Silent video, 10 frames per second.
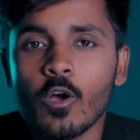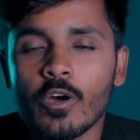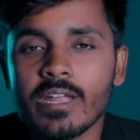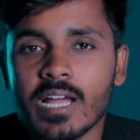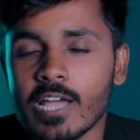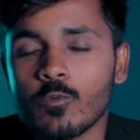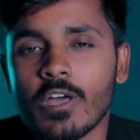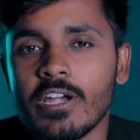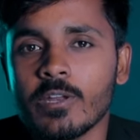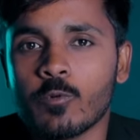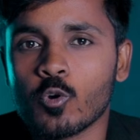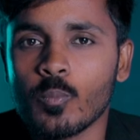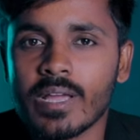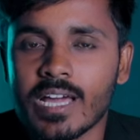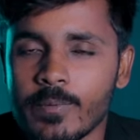और एक हाई क्वालिटी फोटो
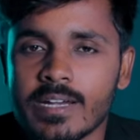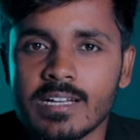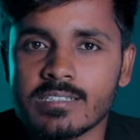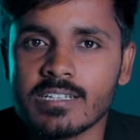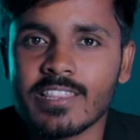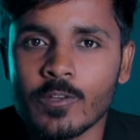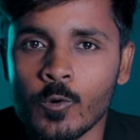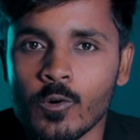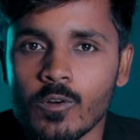में कन्वर्ट कर सकते हो